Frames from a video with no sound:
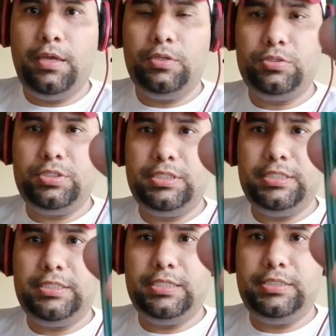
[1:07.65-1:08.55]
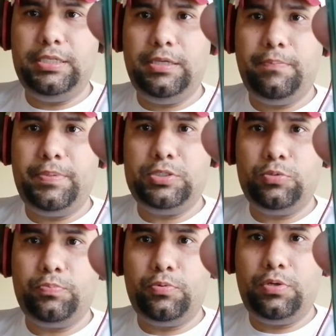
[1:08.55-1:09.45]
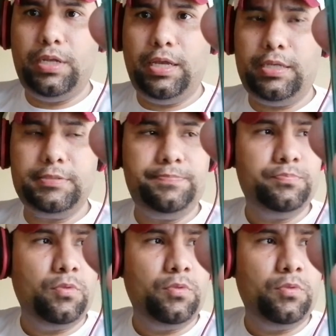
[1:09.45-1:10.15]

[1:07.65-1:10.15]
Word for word: Entonces dice así, empiezo por negras.